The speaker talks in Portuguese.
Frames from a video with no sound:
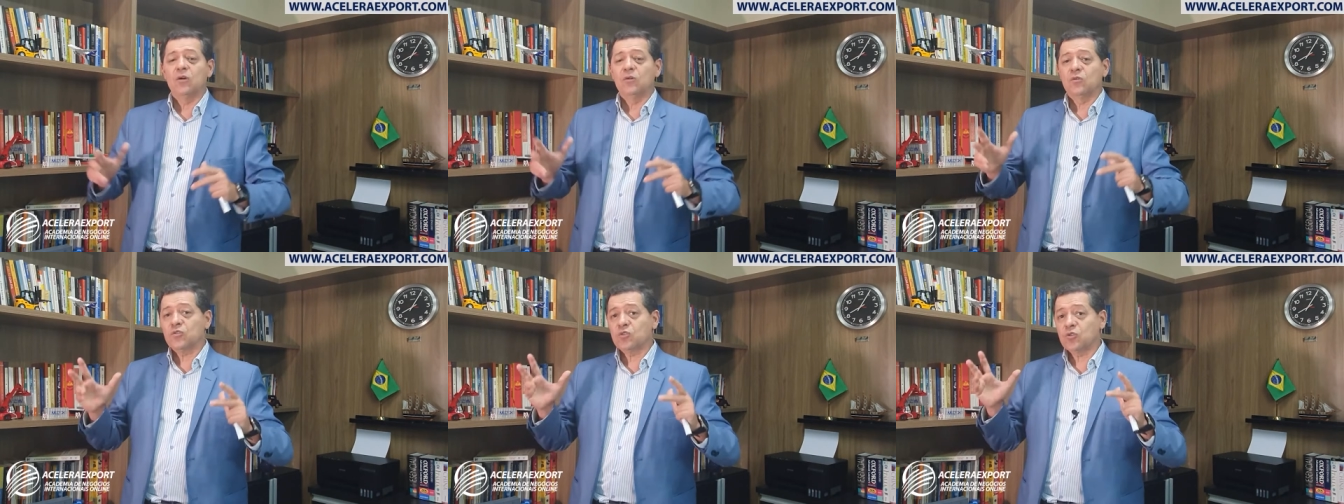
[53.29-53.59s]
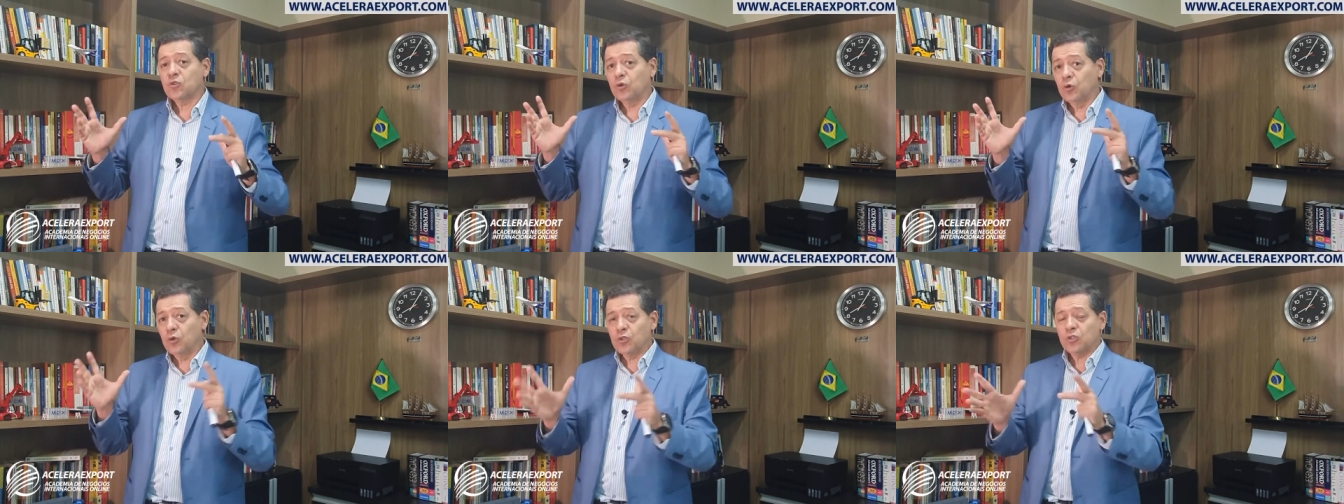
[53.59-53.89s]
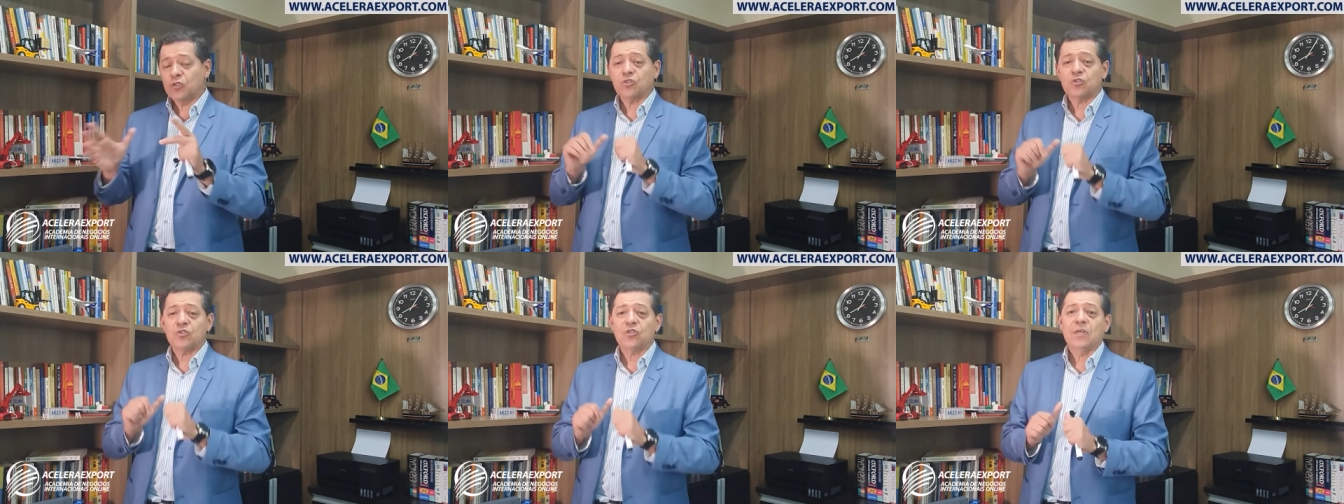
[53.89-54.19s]
os
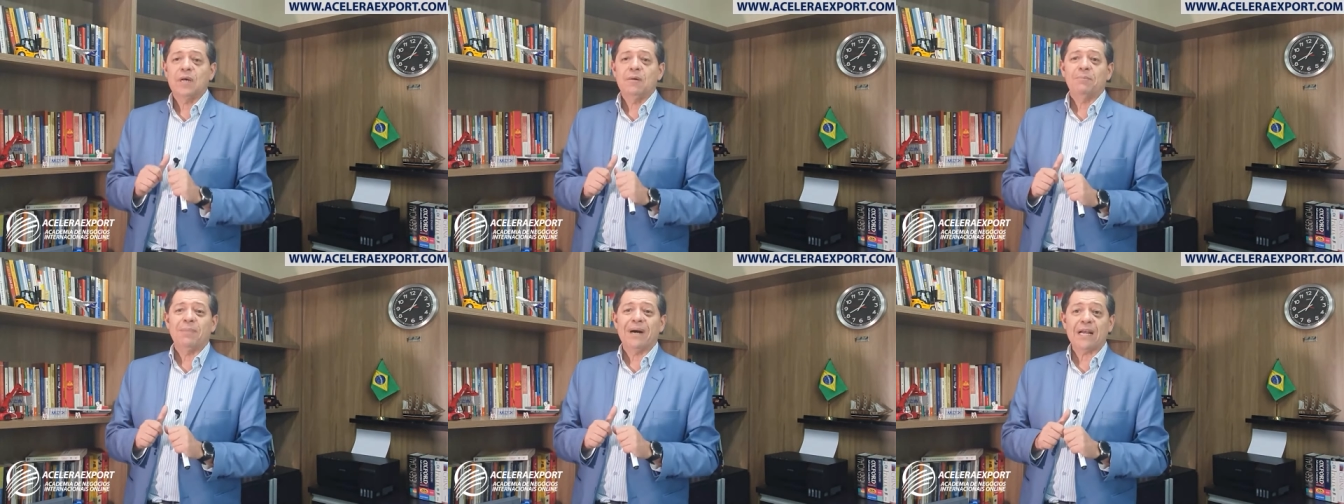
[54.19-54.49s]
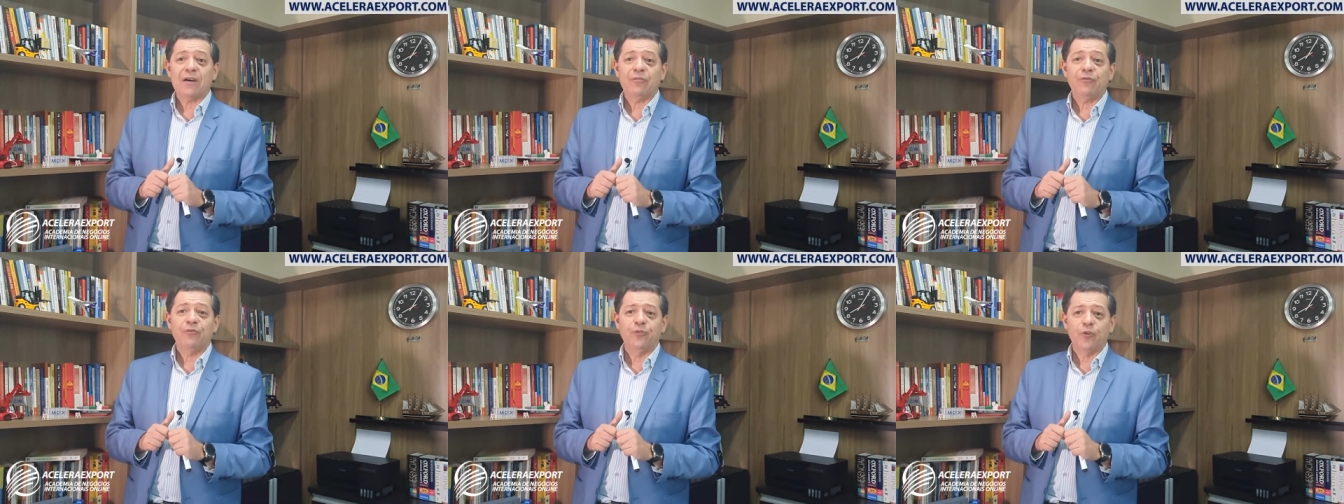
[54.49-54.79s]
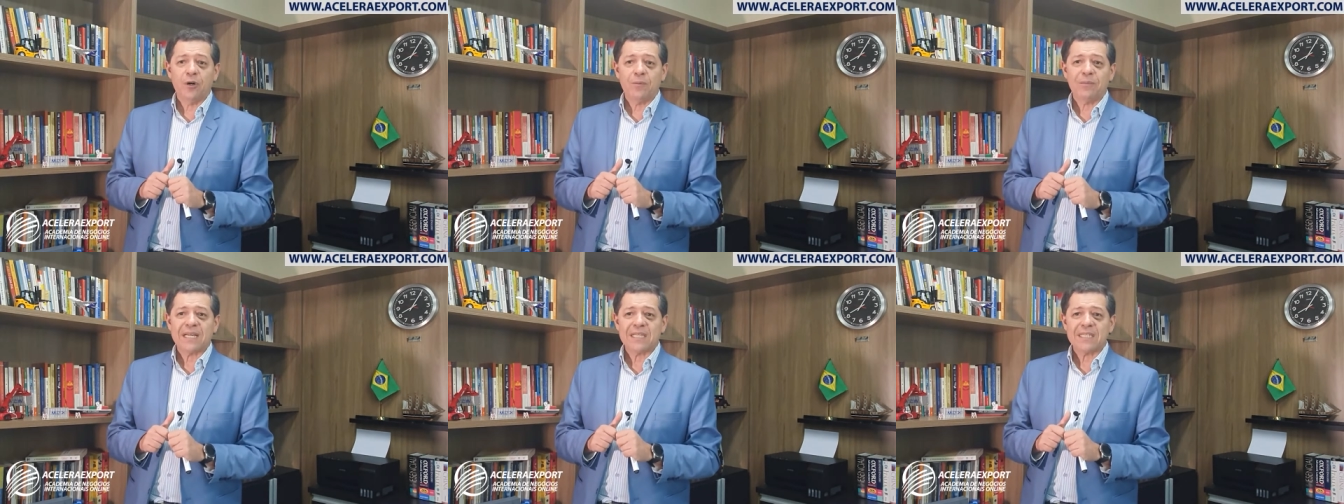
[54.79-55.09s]
cursos para
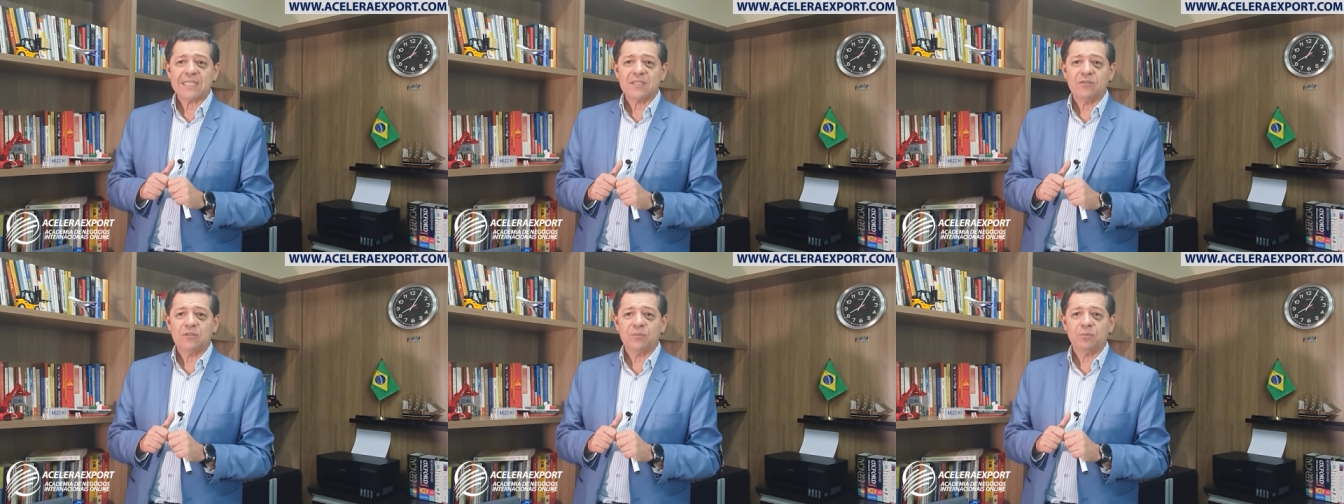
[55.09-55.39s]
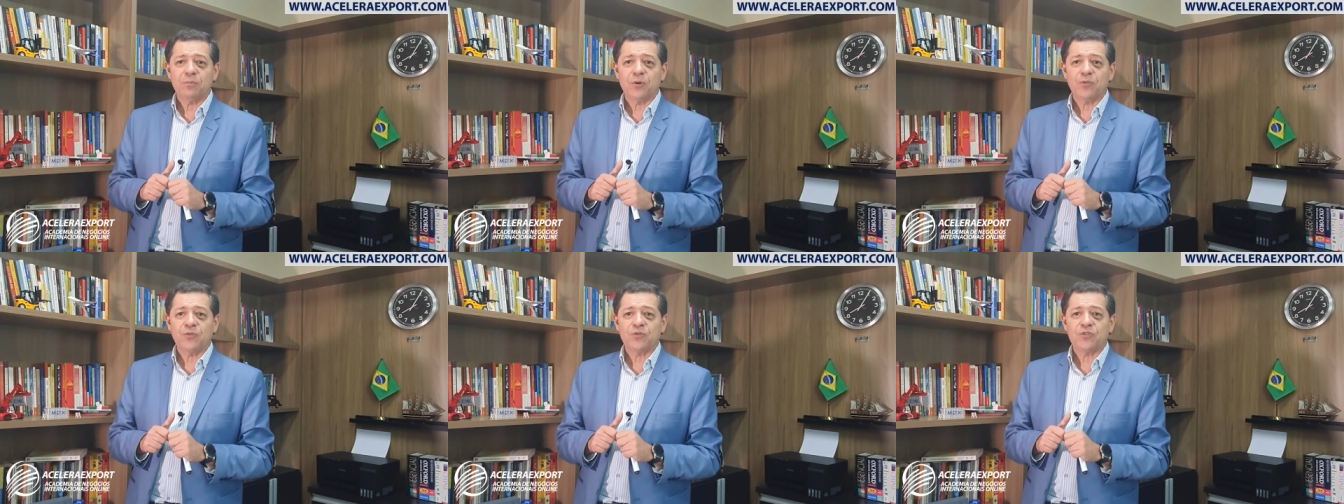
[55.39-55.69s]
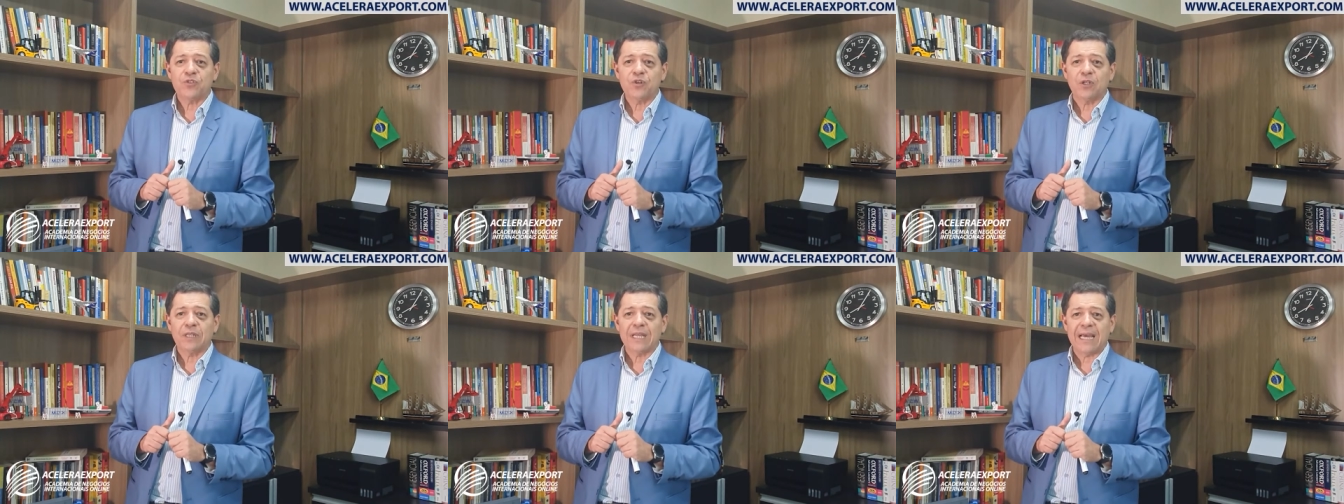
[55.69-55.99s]
formação de
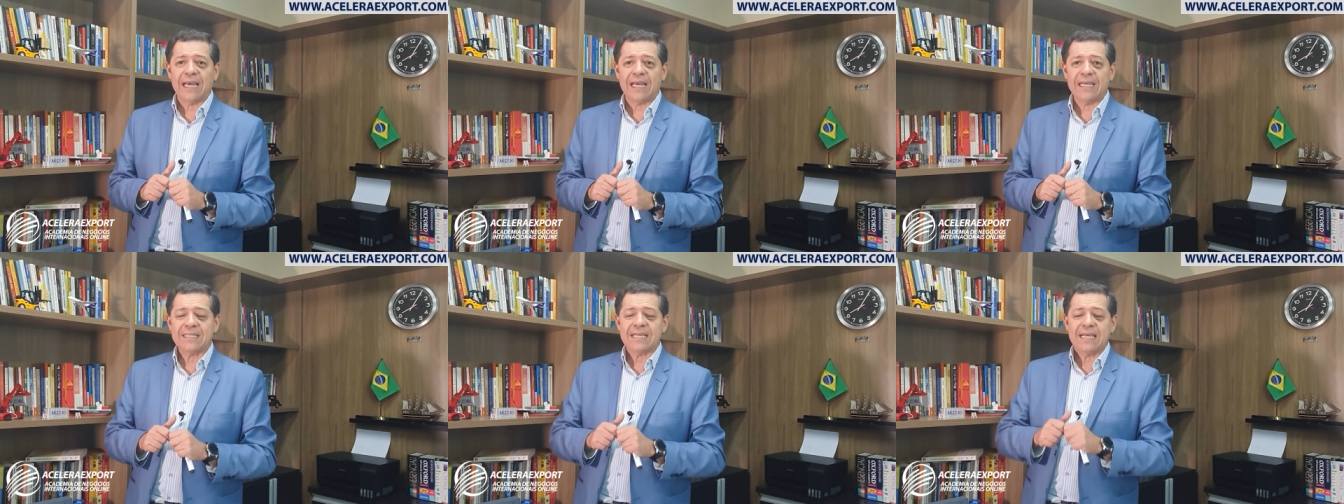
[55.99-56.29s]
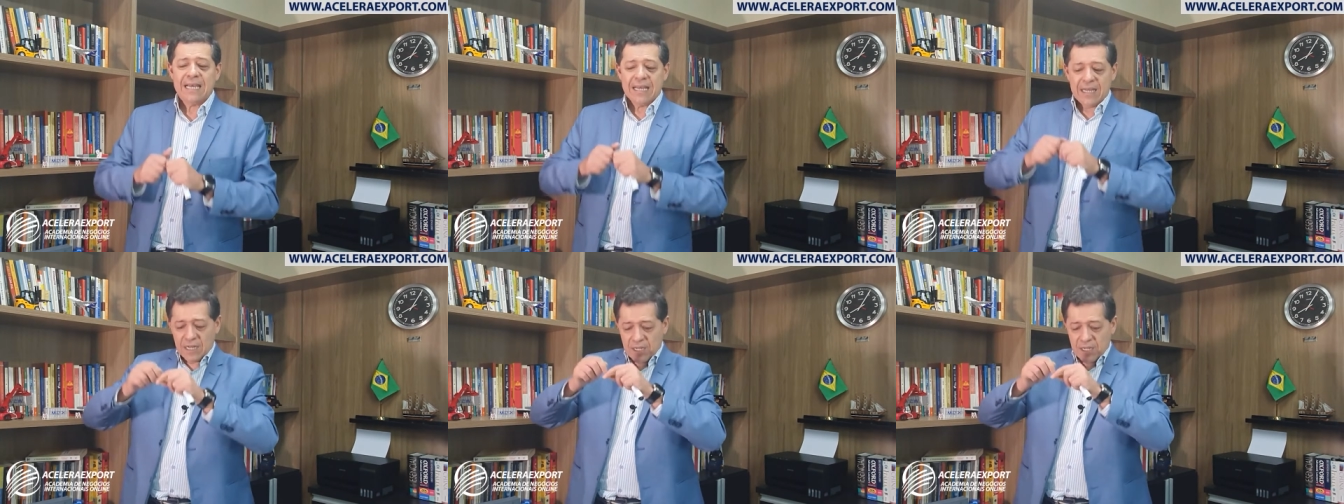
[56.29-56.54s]
profissionais.